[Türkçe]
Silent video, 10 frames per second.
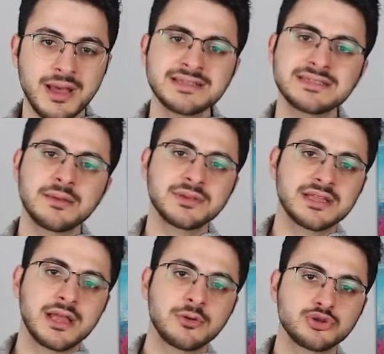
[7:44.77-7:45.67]
Ben size
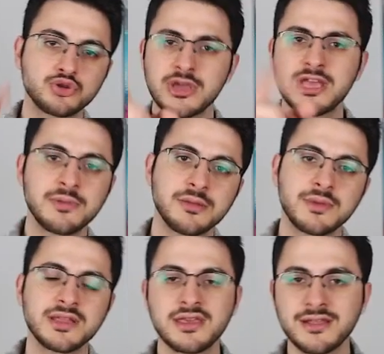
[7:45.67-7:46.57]
mesela şu
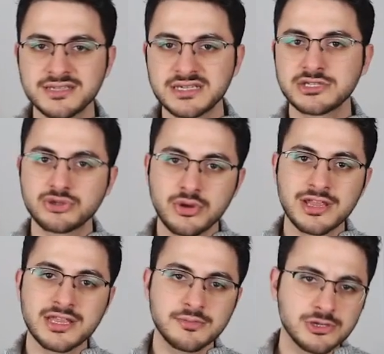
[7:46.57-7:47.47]
kelimenin bana İngilizcesini
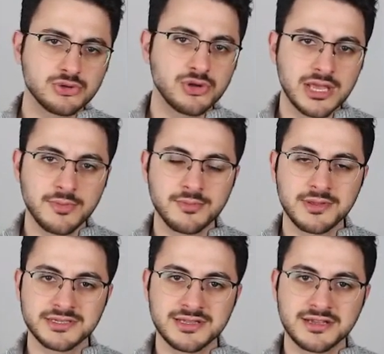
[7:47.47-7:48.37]
söylediğinde
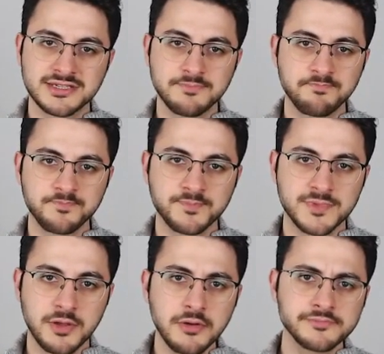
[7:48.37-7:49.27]
söyleyebilmeniz lazım.
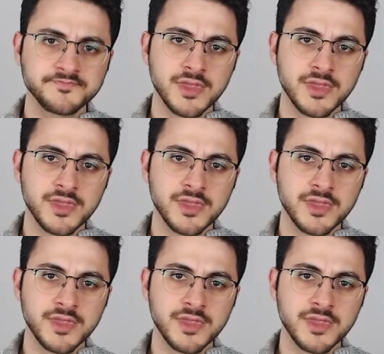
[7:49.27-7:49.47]
Tamam?